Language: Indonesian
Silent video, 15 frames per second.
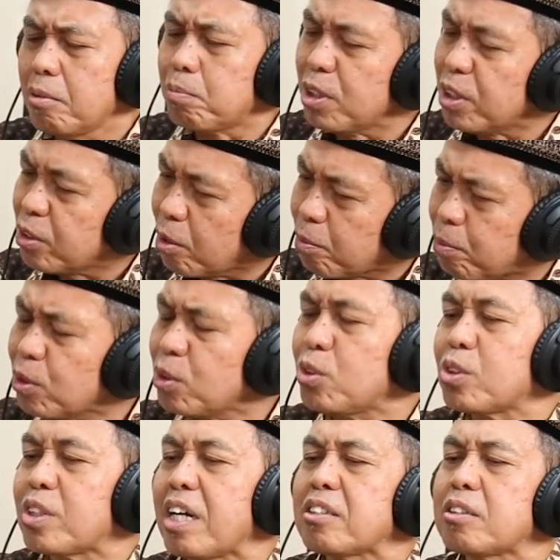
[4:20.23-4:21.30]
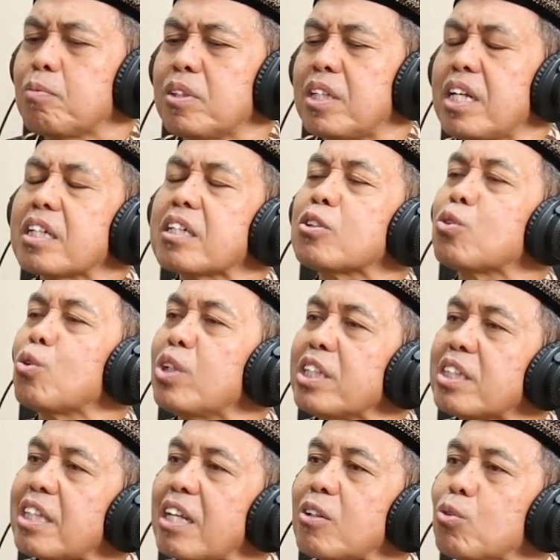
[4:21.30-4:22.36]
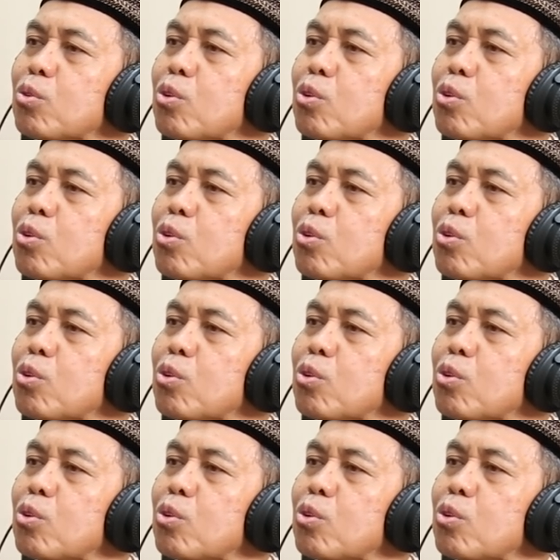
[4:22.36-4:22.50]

beliau pun juga sebenarnya kesulitan